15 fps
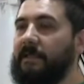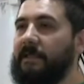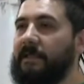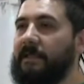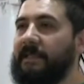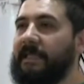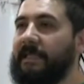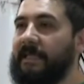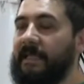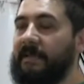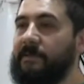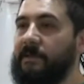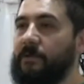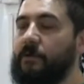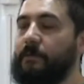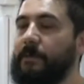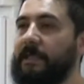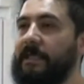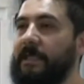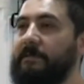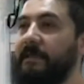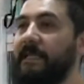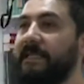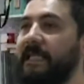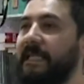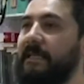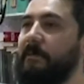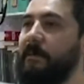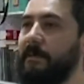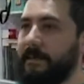e, kedilerimizin, köpeklerin
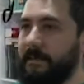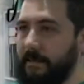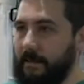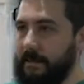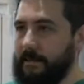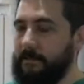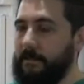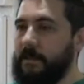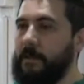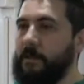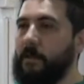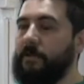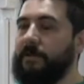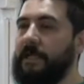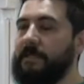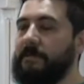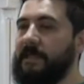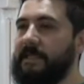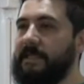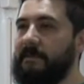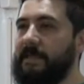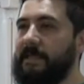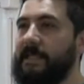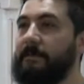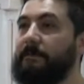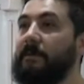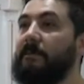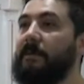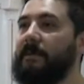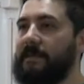beslenilmemesi lazım. O tarz beslemeler
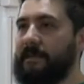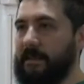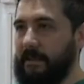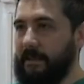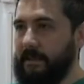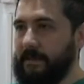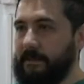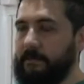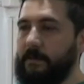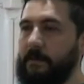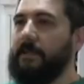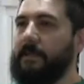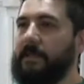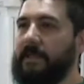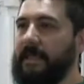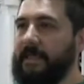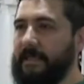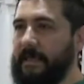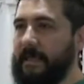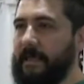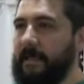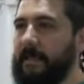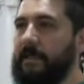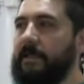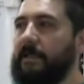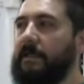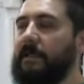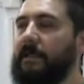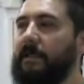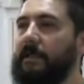yapılmaması lazım. E, kediye
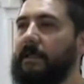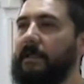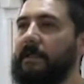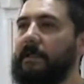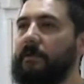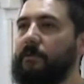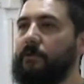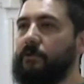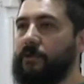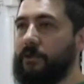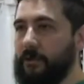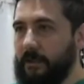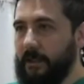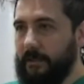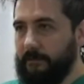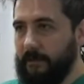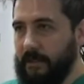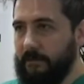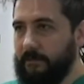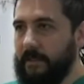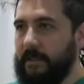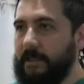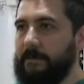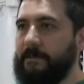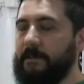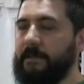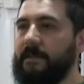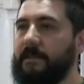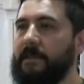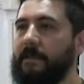e, rutin olarak bakımlar
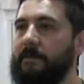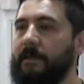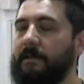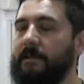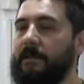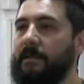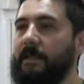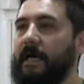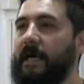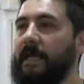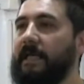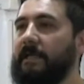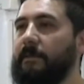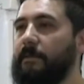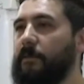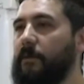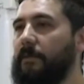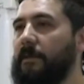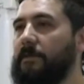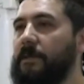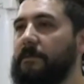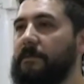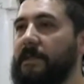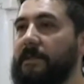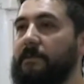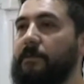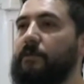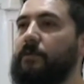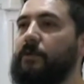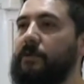yapıldığı zaman herhangi bir problem çıkması
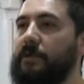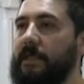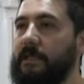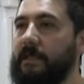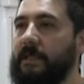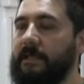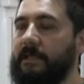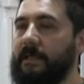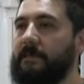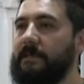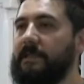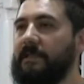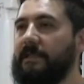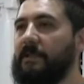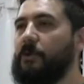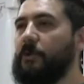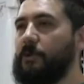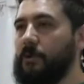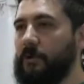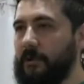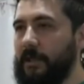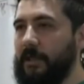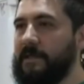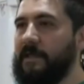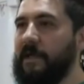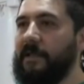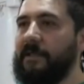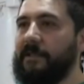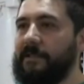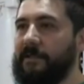mümkün değildir. Hatta bizlerden çok çok daha
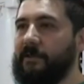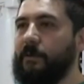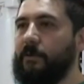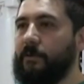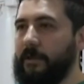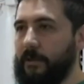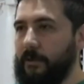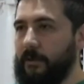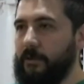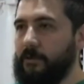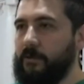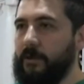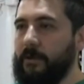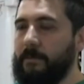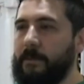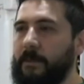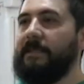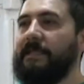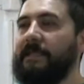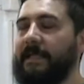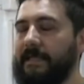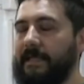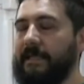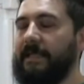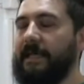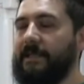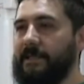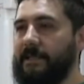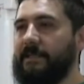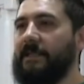sağlıklı olurlar öyle söyleyeyim. Kediler
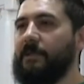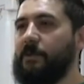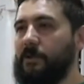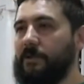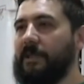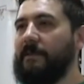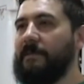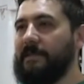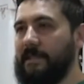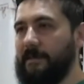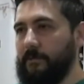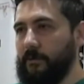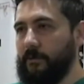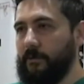gerçekten çok temizdir bu